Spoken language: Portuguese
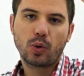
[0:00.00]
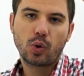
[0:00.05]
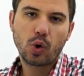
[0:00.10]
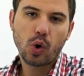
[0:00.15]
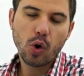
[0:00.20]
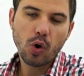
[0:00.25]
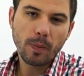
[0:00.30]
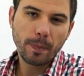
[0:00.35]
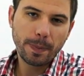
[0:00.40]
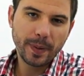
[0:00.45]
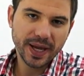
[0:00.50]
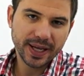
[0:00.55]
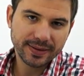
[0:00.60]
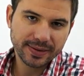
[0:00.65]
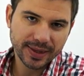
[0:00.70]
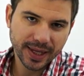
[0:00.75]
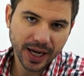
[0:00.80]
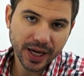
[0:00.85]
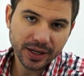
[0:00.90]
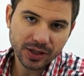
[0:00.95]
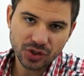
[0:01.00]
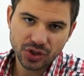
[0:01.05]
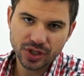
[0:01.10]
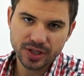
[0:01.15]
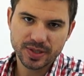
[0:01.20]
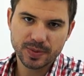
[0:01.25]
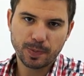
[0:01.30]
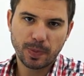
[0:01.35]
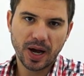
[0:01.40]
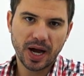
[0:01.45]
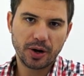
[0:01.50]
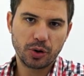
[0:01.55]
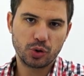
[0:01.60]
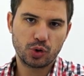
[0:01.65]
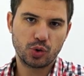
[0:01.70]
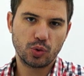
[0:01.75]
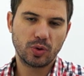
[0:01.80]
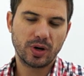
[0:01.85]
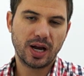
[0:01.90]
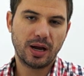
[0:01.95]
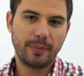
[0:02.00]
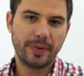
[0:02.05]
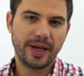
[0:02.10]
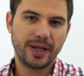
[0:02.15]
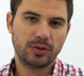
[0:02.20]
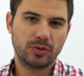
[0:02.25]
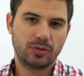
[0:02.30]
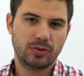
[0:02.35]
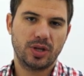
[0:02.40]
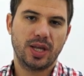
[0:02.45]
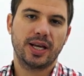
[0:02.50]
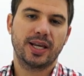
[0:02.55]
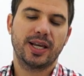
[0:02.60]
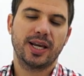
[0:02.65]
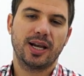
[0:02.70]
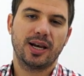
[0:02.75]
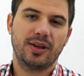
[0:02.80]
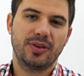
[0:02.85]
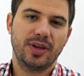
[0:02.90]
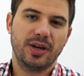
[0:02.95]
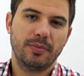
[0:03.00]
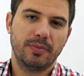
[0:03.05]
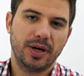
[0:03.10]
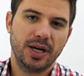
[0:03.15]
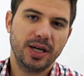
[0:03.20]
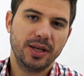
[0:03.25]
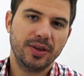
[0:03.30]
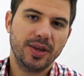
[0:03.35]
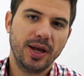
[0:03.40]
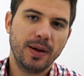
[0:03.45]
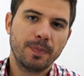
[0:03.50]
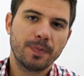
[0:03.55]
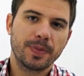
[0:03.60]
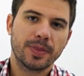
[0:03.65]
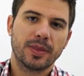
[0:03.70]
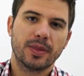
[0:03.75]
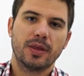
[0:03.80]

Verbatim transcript: competentes para o julgamento daquela demanda,